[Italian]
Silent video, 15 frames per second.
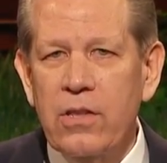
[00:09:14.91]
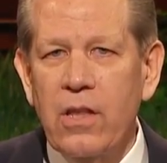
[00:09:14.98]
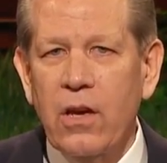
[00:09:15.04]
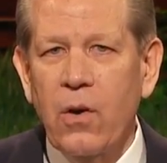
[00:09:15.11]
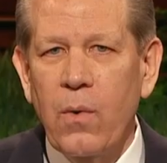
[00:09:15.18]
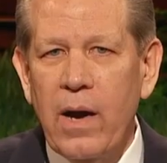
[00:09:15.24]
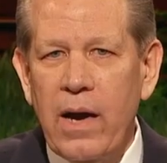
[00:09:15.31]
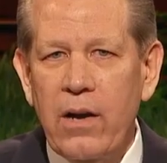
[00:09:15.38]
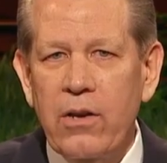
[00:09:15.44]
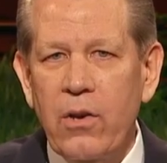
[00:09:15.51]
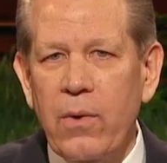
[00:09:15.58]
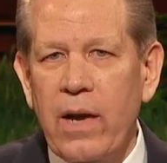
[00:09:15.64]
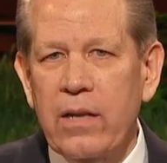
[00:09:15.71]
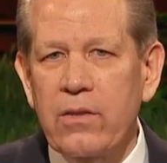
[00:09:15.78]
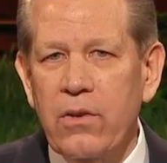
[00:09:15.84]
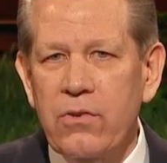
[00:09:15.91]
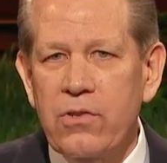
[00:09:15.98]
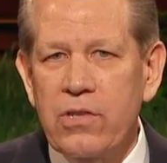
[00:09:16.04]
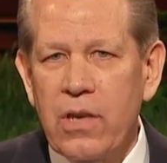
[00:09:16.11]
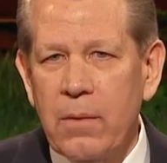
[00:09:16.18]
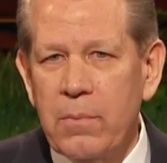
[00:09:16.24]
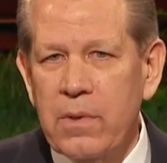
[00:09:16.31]
2,
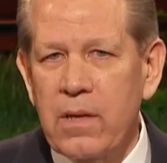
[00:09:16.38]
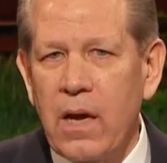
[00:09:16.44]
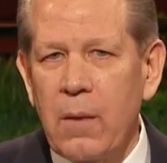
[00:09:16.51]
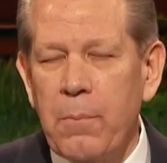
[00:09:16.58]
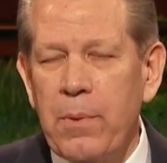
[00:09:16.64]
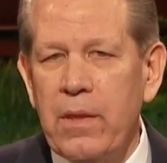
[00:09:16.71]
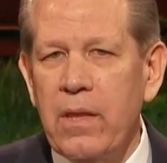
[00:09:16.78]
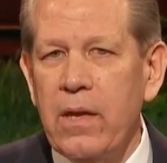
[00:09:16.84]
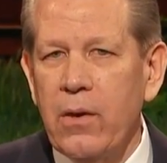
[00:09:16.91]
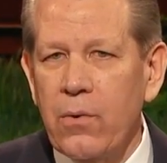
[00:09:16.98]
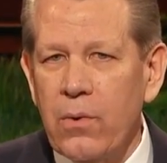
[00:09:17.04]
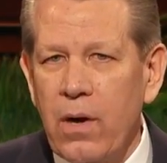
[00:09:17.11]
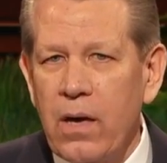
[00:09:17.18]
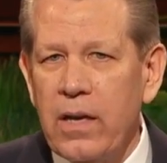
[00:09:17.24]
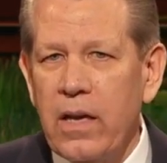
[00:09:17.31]
3 e 7.